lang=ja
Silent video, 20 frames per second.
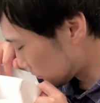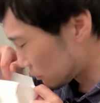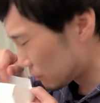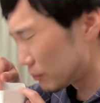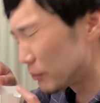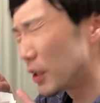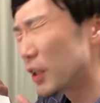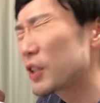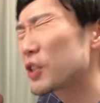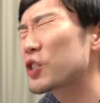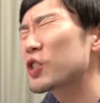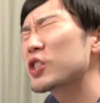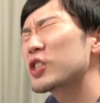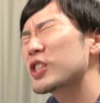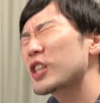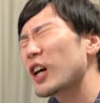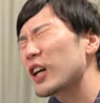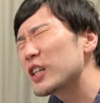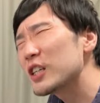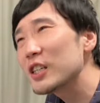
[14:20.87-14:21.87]
めっ
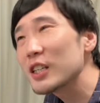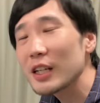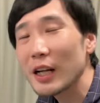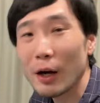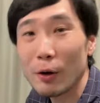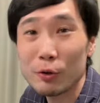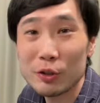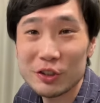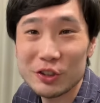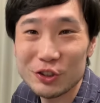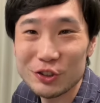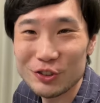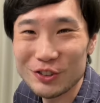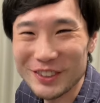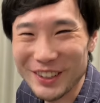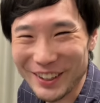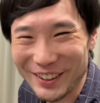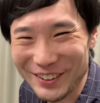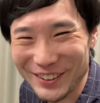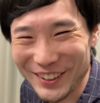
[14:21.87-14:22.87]
ちゃいい香りする
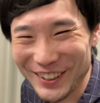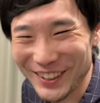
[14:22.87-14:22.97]
んだけど。